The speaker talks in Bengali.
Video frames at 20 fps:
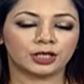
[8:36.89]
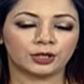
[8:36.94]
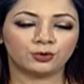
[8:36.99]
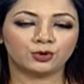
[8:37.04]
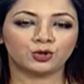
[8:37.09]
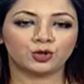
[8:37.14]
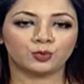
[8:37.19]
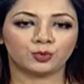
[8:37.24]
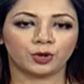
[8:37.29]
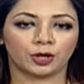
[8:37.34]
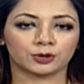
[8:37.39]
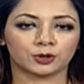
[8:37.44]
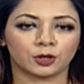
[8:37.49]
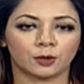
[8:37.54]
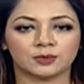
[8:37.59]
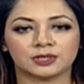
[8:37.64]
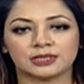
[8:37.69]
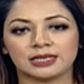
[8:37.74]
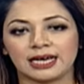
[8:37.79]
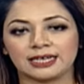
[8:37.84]
ইউটিউব ডট
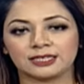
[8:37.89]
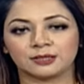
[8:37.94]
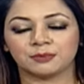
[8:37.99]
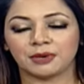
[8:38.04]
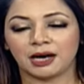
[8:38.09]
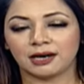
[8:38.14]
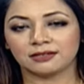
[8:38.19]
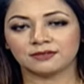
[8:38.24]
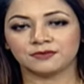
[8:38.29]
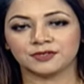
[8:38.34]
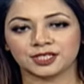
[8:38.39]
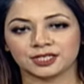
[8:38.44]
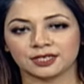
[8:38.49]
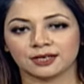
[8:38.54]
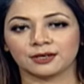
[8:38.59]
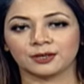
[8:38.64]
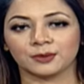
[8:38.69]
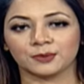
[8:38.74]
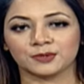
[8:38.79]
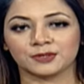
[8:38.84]
কম স্ল্যাশ
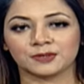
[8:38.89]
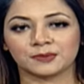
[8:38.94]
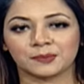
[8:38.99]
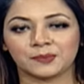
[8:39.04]
বাংলাভিশন নিউজ